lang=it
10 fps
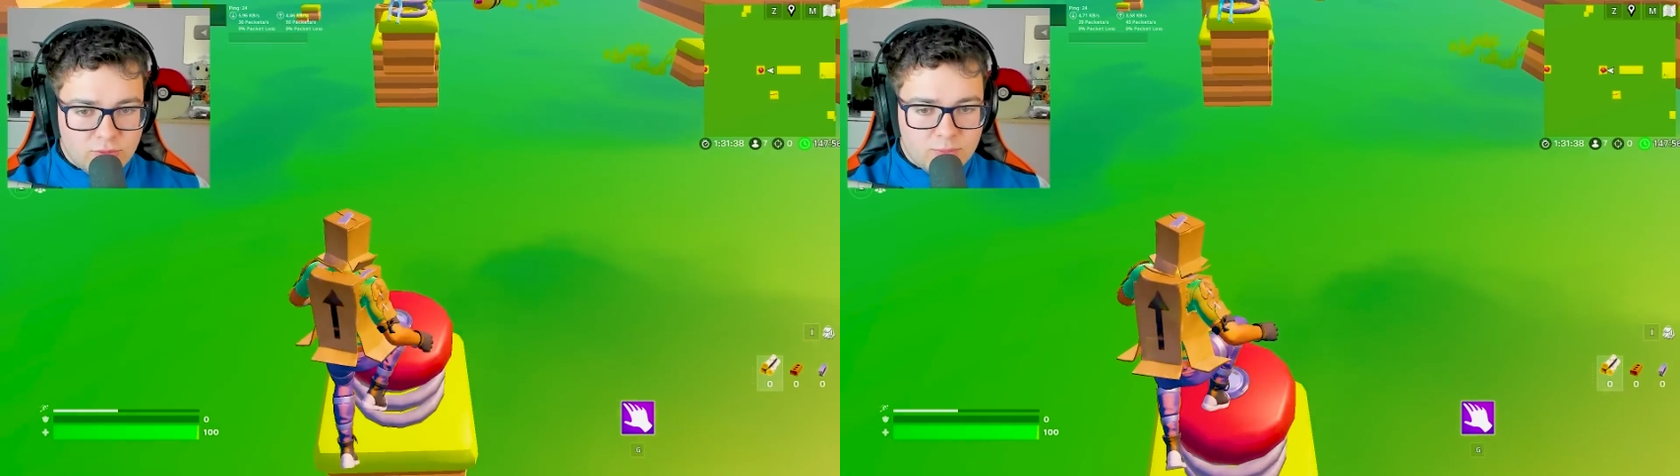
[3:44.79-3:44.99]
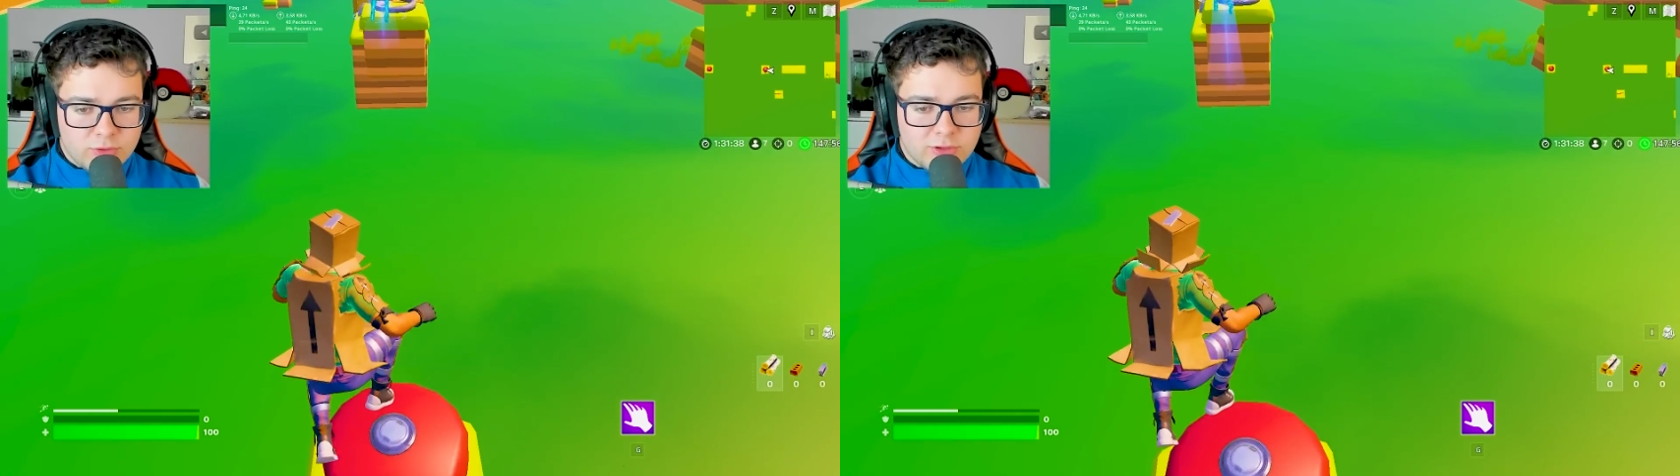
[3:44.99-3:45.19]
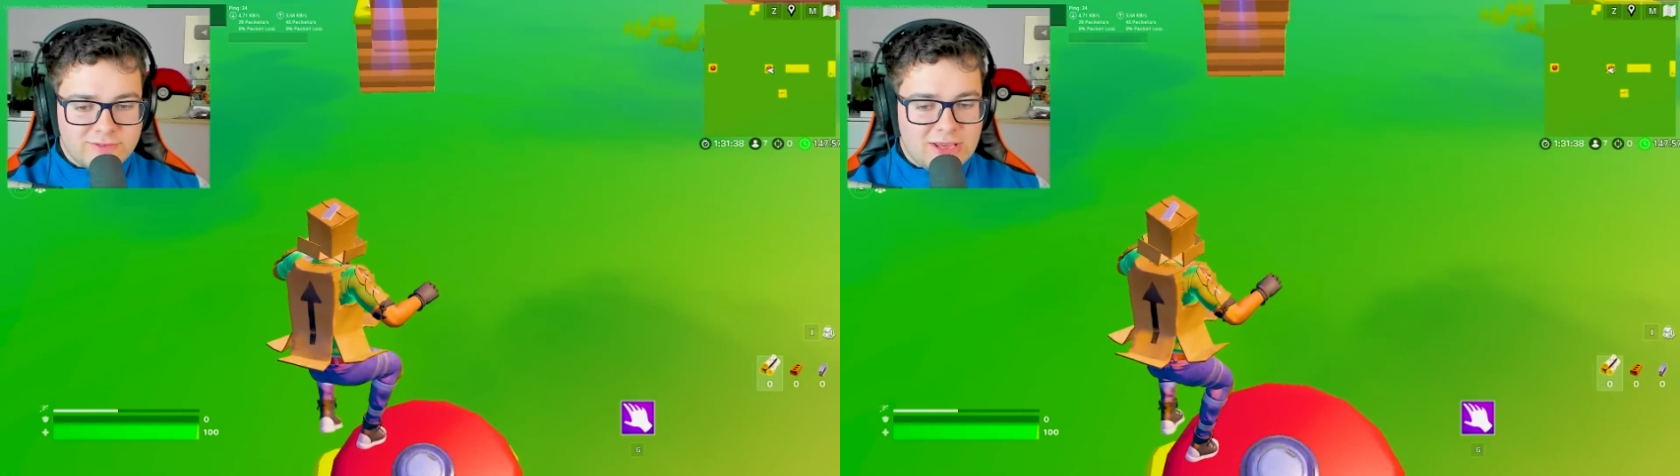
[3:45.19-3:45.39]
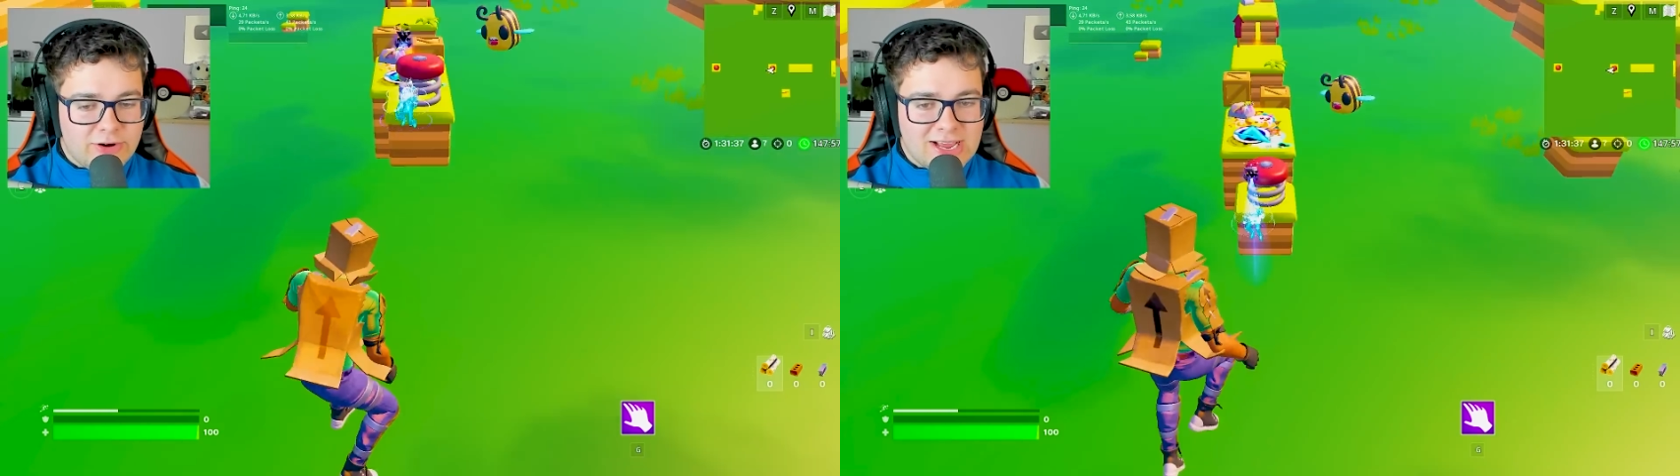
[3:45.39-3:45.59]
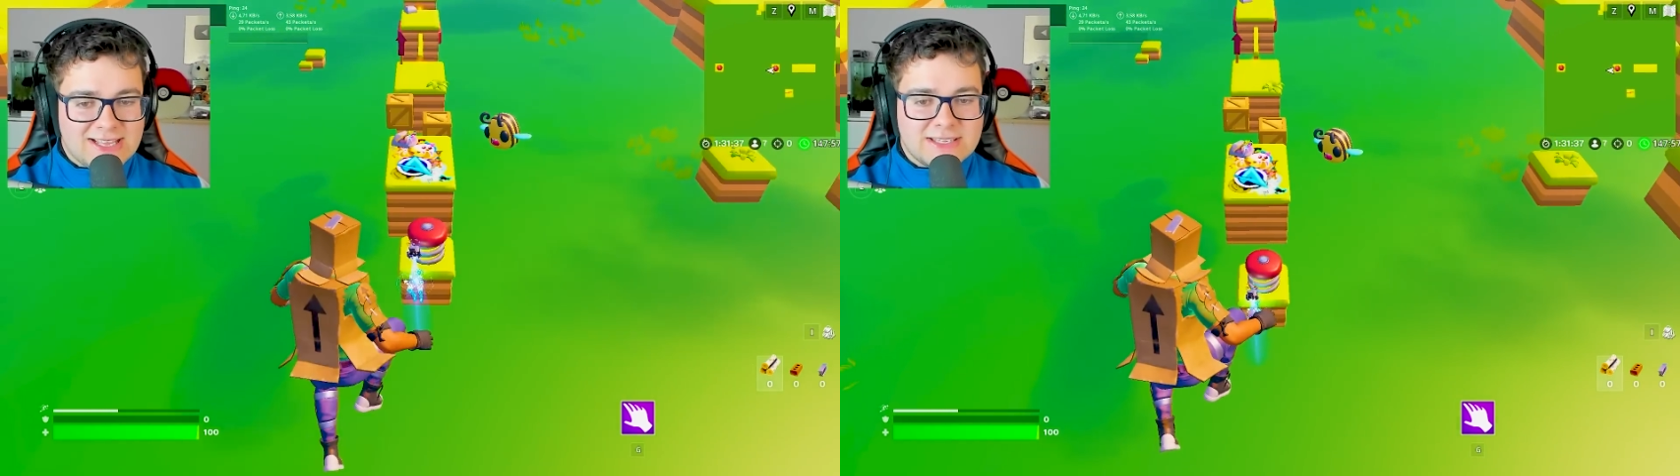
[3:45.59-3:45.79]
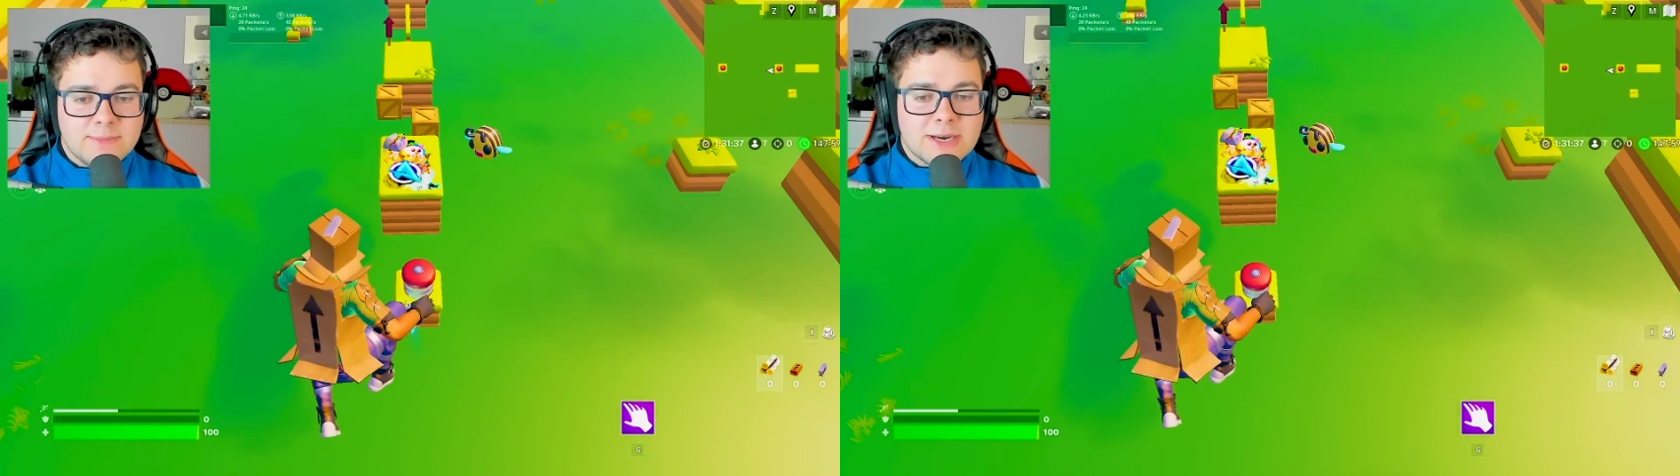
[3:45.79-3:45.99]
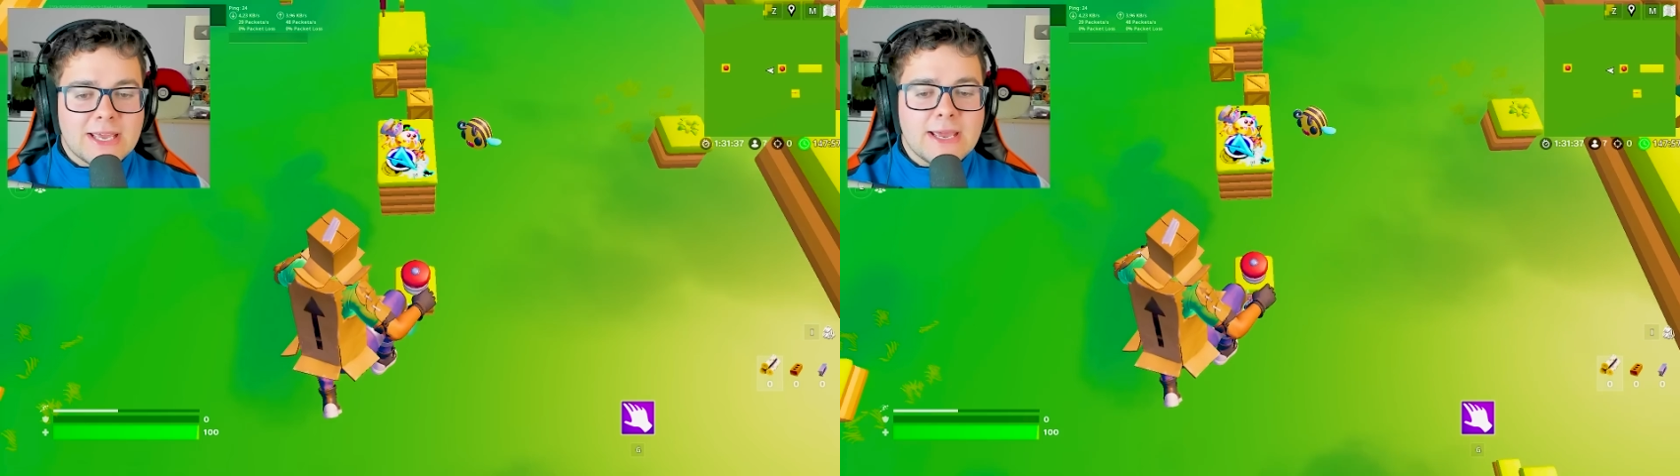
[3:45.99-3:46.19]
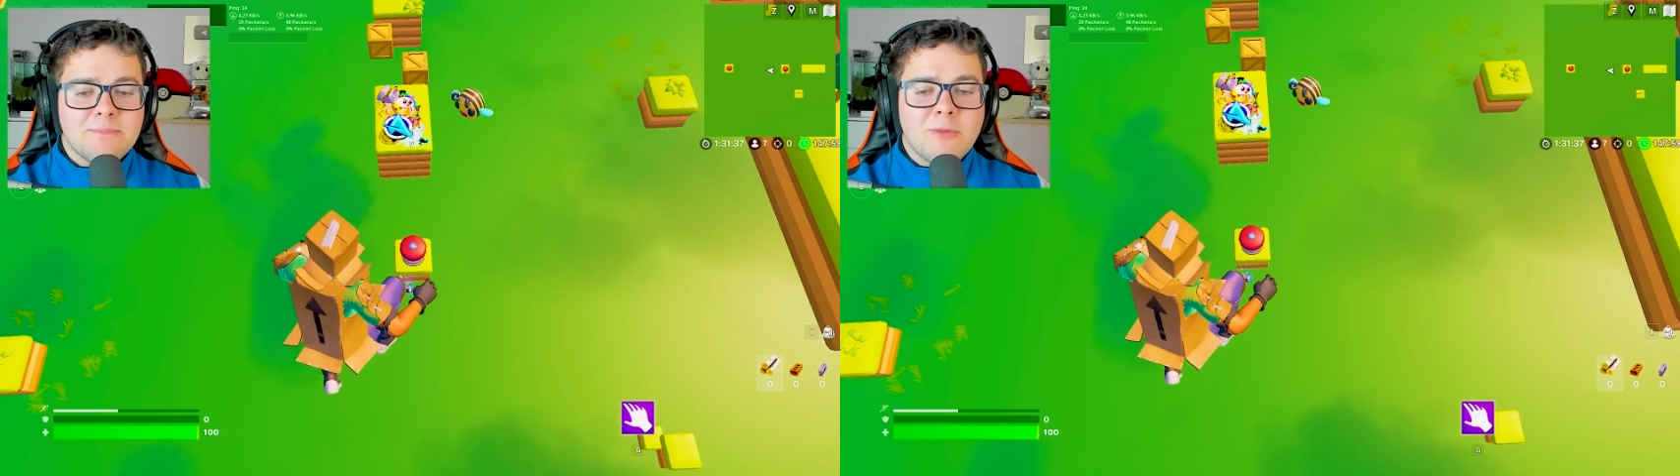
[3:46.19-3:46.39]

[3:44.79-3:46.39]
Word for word: 2.0 ragazzi perché